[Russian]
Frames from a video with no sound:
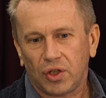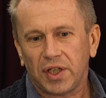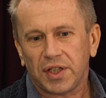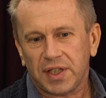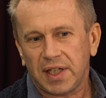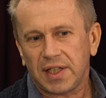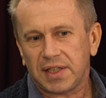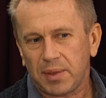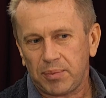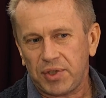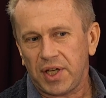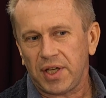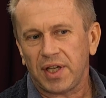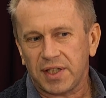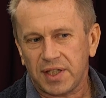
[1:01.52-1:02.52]
касается
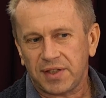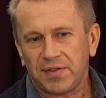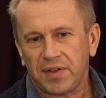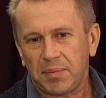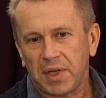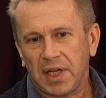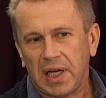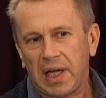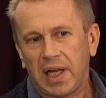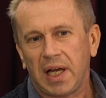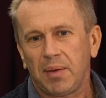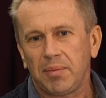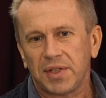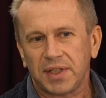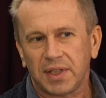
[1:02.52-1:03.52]
общения со своими
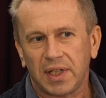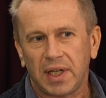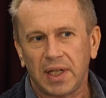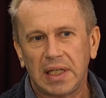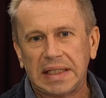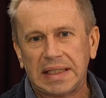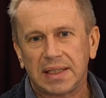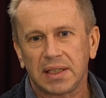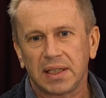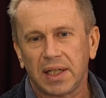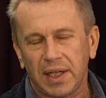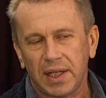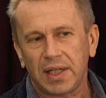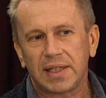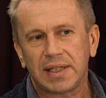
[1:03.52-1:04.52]
коллегами за границей, за
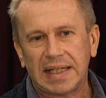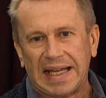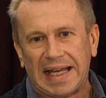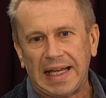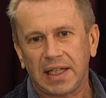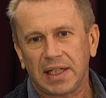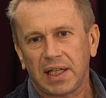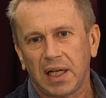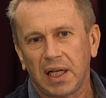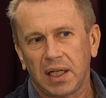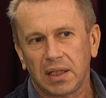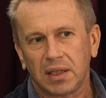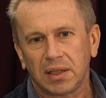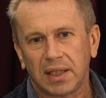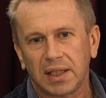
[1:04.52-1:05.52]
границей это
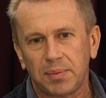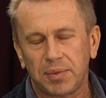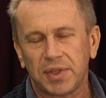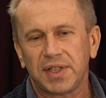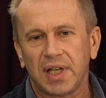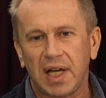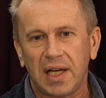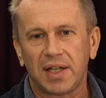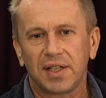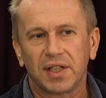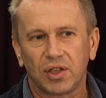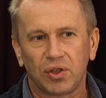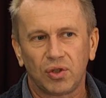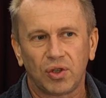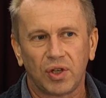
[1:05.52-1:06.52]
э, та специальность,
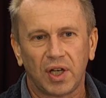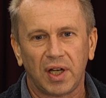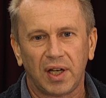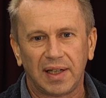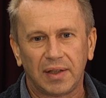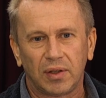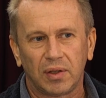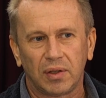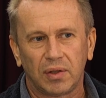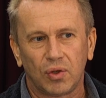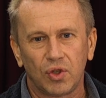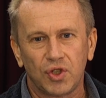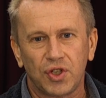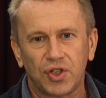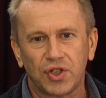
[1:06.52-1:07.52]
которая
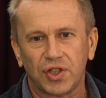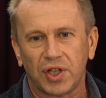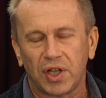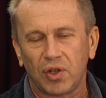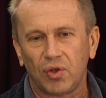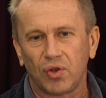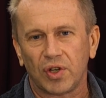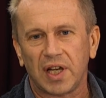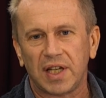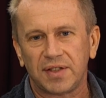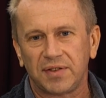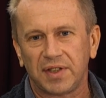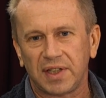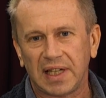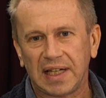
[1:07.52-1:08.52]
очень широко
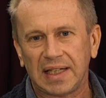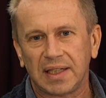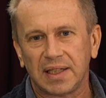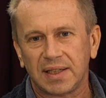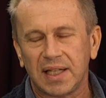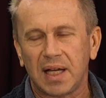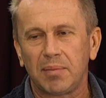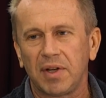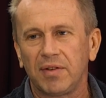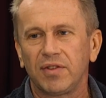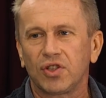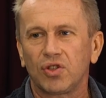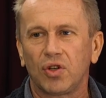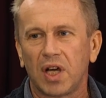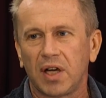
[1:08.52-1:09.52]
развита, это самые
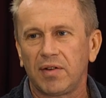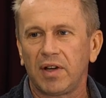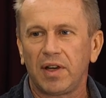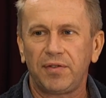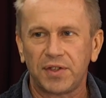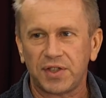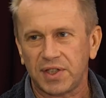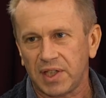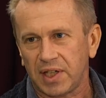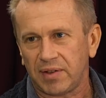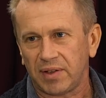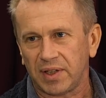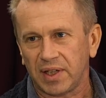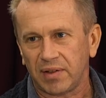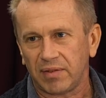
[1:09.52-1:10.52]

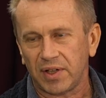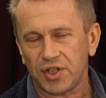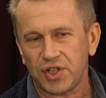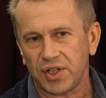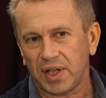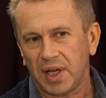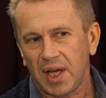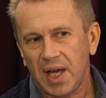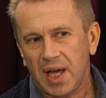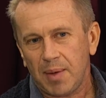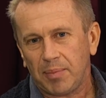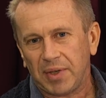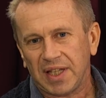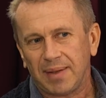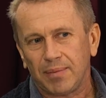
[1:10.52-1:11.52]
высококвалифицированные врачи,
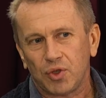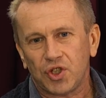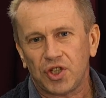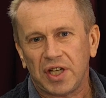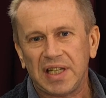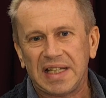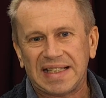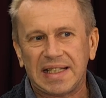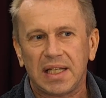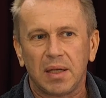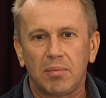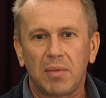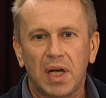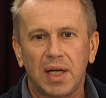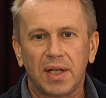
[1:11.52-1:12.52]
потому что они
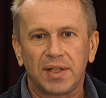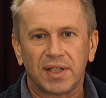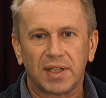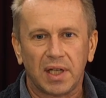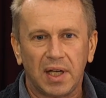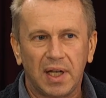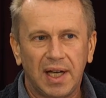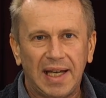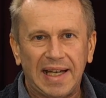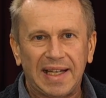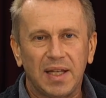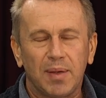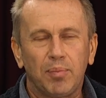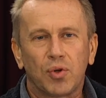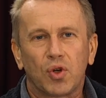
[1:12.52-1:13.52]
занимаются
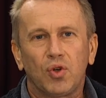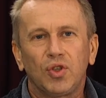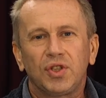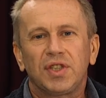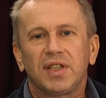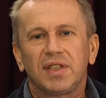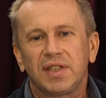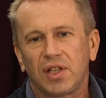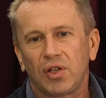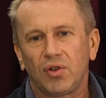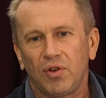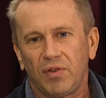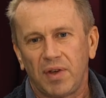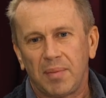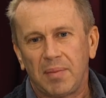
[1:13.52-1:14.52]
не просто здоровьем,
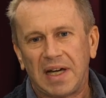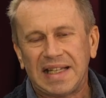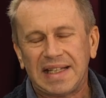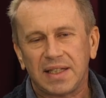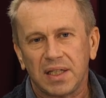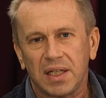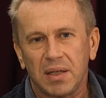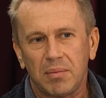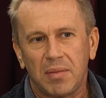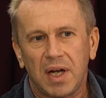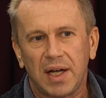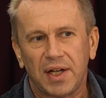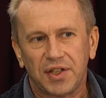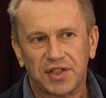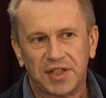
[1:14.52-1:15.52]
здоровьем, они
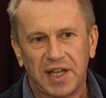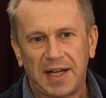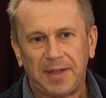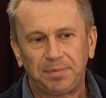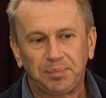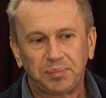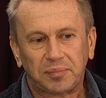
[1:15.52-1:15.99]
занимаются